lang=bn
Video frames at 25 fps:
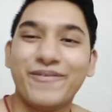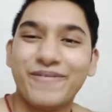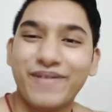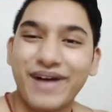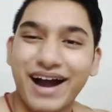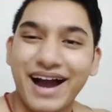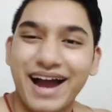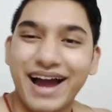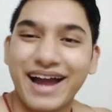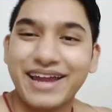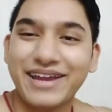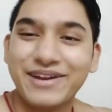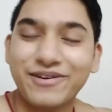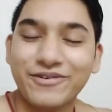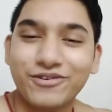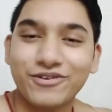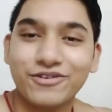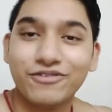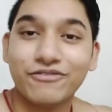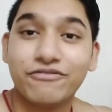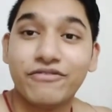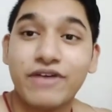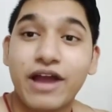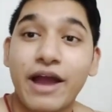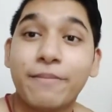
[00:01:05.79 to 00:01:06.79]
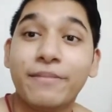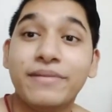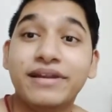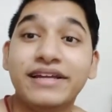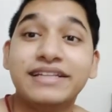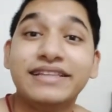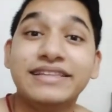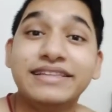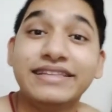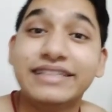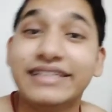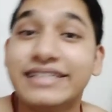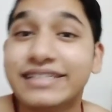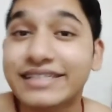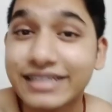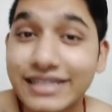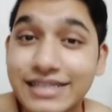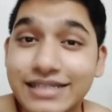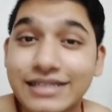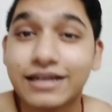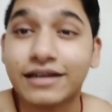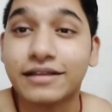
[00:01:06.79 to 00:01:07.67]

মাই ইউটিউব ফ্যামিলি দিস ইজ